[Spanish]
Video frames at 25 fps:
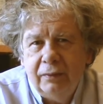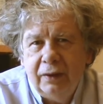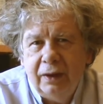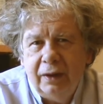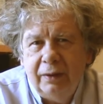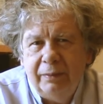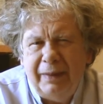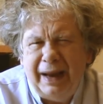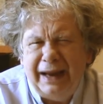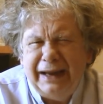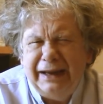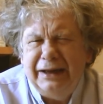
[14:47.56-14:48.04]

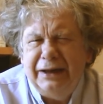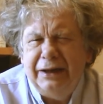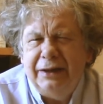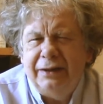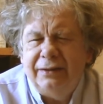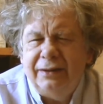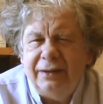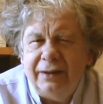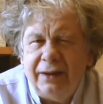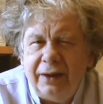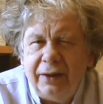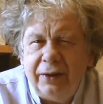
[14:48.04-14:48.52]

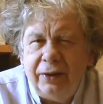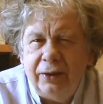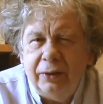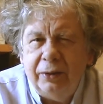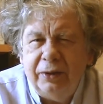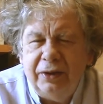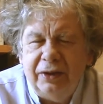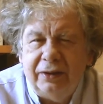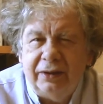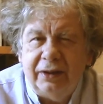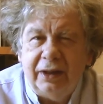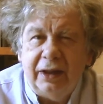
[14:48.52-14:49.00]

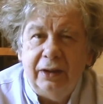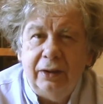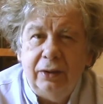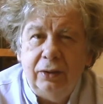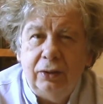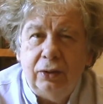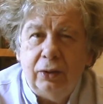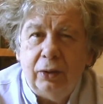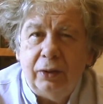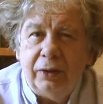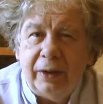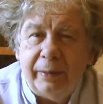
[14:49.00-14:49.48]
Magnicidio,
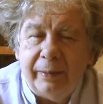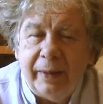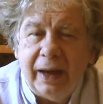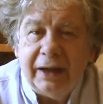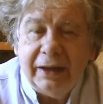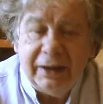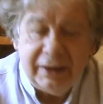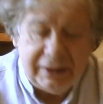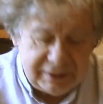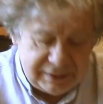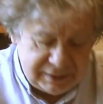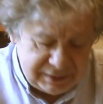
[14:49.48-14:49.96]
intento de
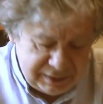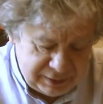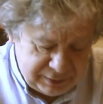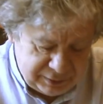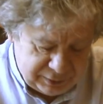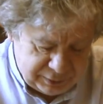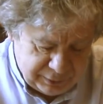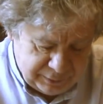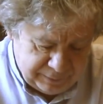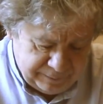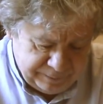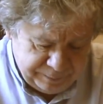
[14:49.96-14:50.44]

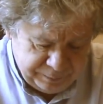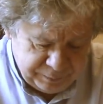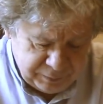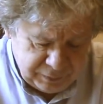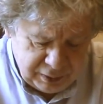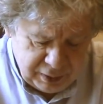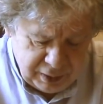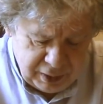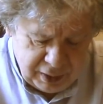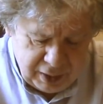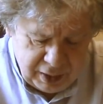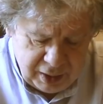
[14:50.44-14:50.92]
magnicidio.
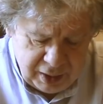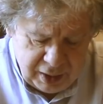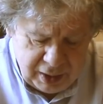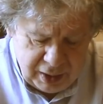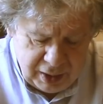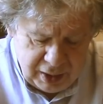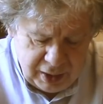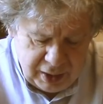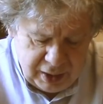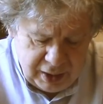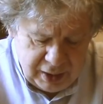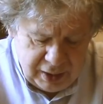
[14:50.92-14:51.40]

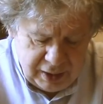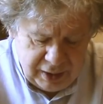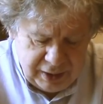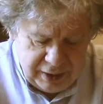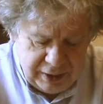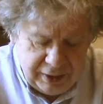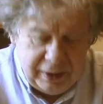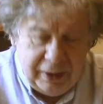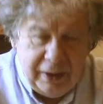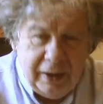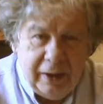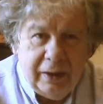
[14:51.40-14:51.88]

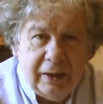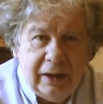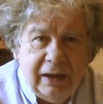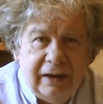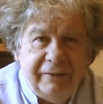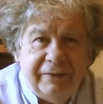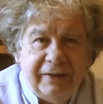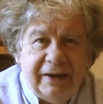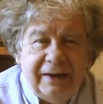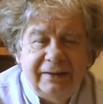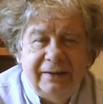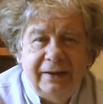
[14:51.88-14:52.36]
Y
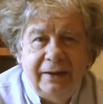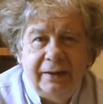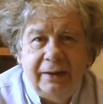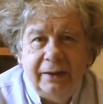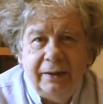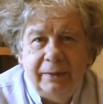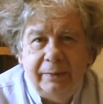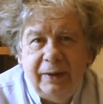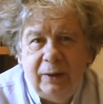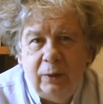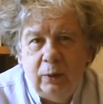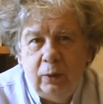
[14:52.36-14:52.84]
la frase
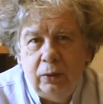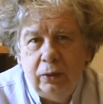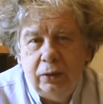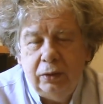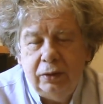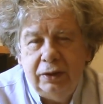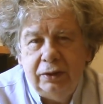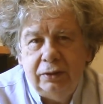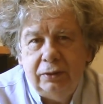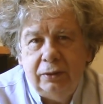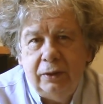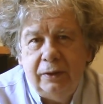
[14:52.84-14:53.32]
de
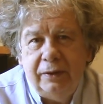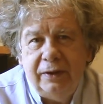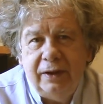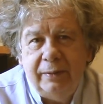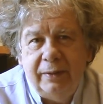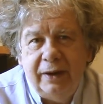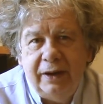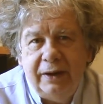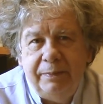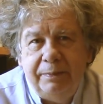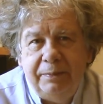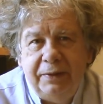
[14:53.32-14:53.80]
Maduro es todavía
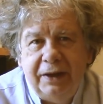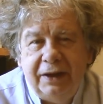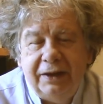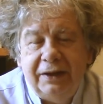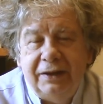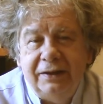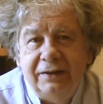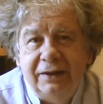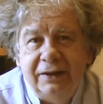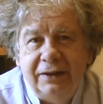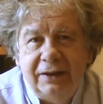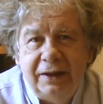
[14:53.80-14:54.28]
más
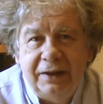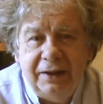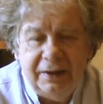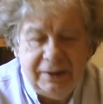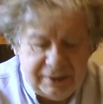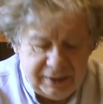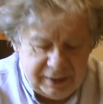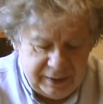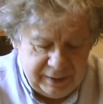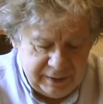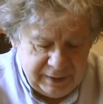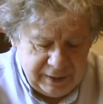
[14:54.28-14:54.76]
exquisita,
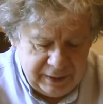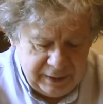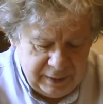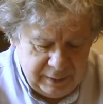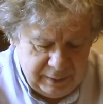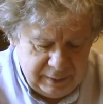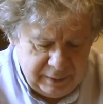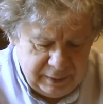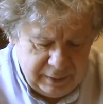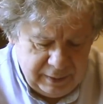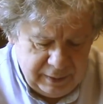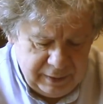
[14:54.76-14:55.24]
dice,
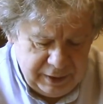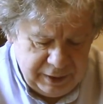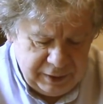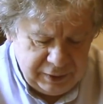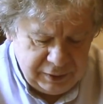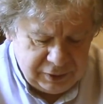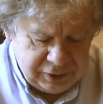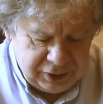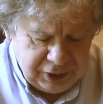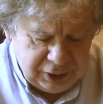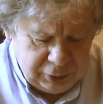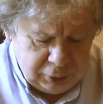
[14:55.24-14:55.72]

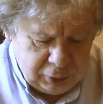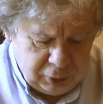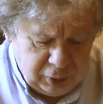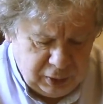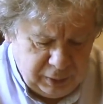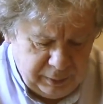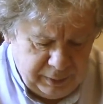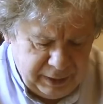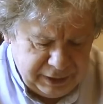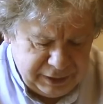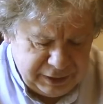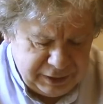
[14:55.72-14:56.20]
Intento
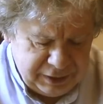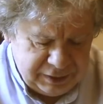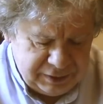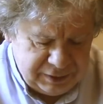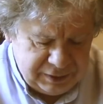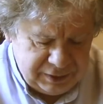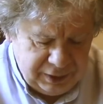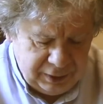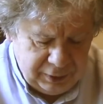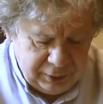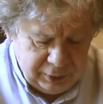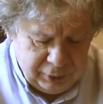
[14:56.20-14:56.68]
de
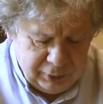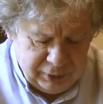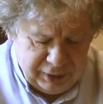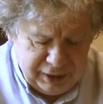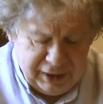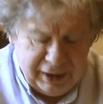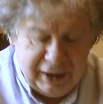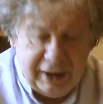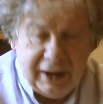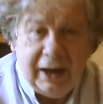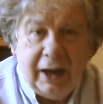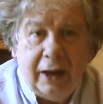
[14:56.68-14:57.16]
magnicidio
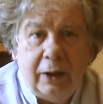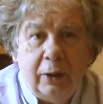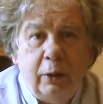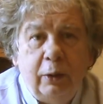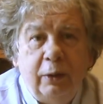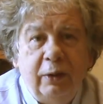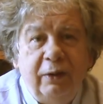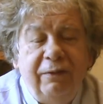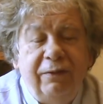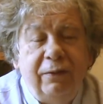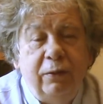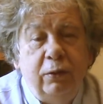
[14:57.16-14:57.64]
en
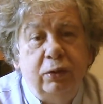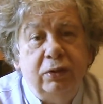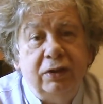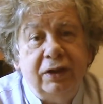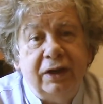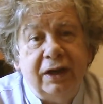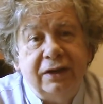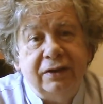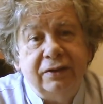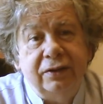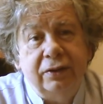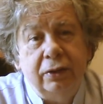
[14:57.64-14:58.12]
grado de
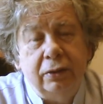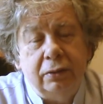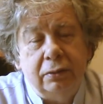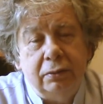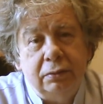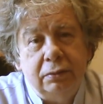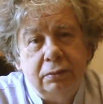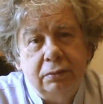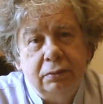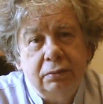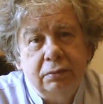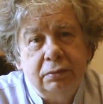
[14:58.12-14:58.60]

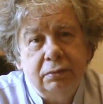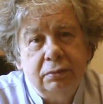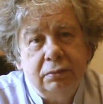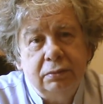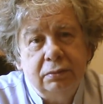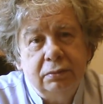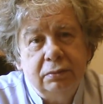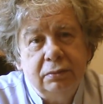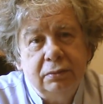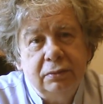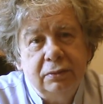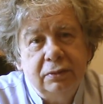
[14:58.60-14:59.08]
frustración.
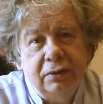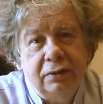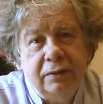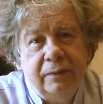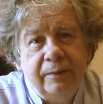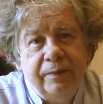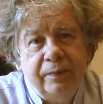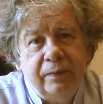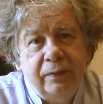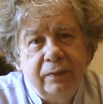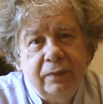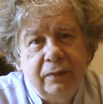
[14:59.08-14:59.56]

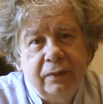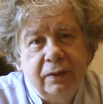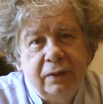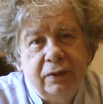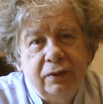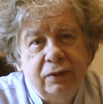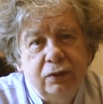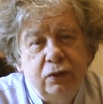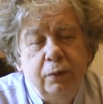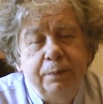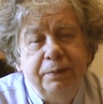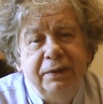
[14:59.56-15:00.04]

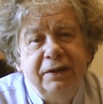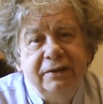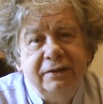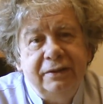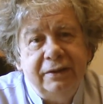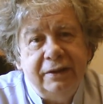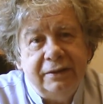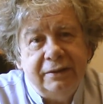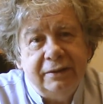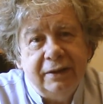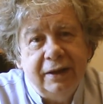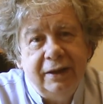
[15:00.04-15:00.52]

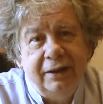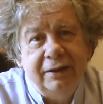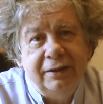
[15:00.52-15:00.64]
Chúpense esa.